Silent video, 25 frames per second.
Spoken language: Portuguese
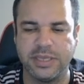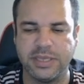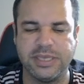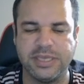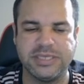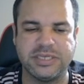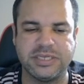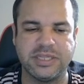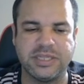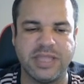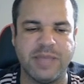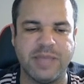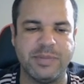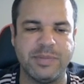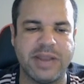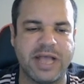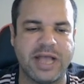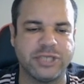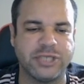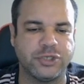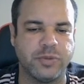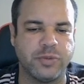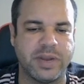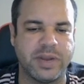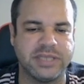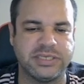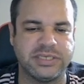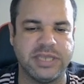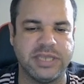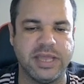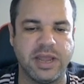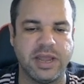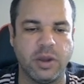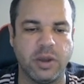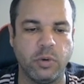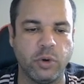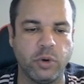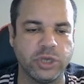E se terminasse o
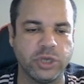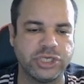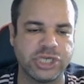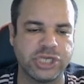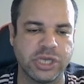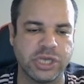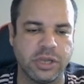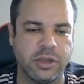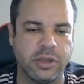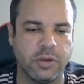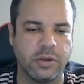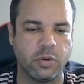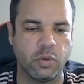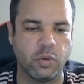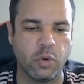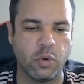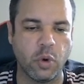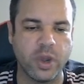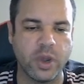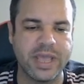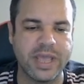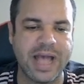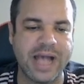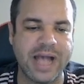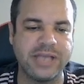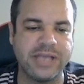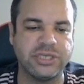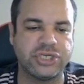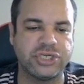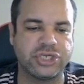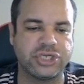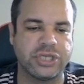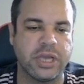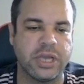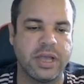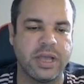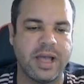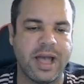Brasileirão hoje,
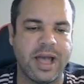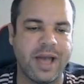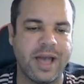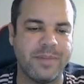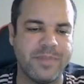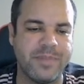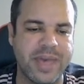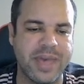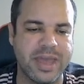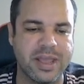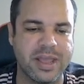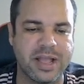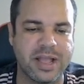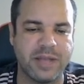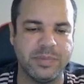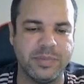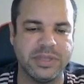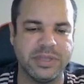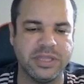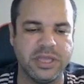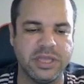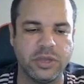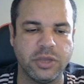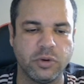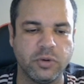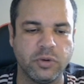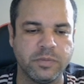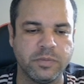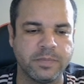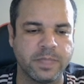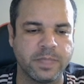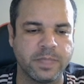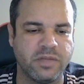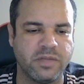Goiás, América Mineiro,